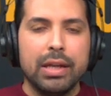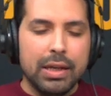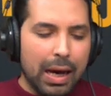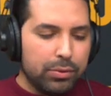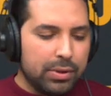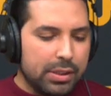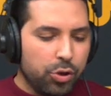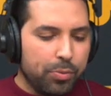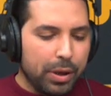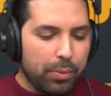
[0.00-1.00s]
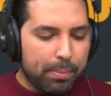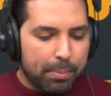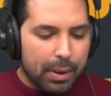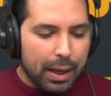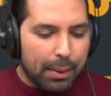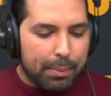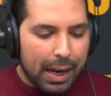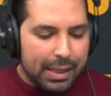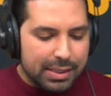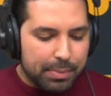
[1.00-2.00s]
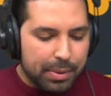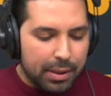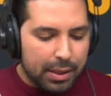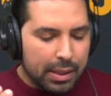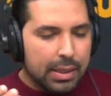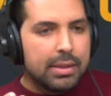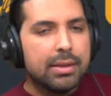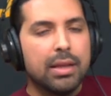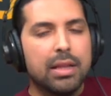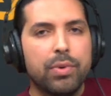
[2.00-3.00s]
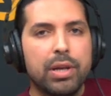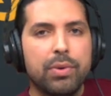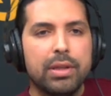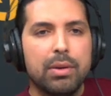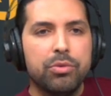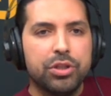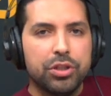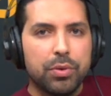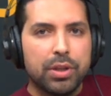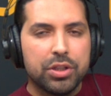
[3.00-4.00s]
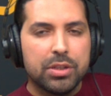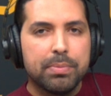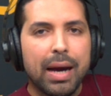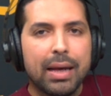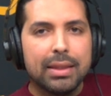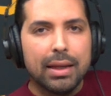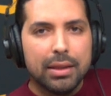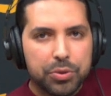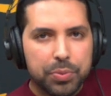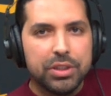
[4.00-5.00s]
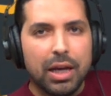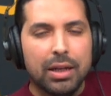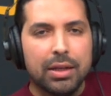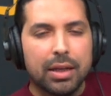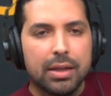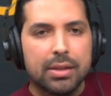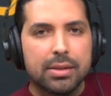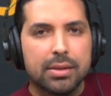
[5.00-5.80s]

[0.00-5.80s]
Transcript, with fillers: نعاود نصيغه مره بحسب السيد الوالي ولا مدير الجو والتجهيز بعد قداش باش تحل الكياس؟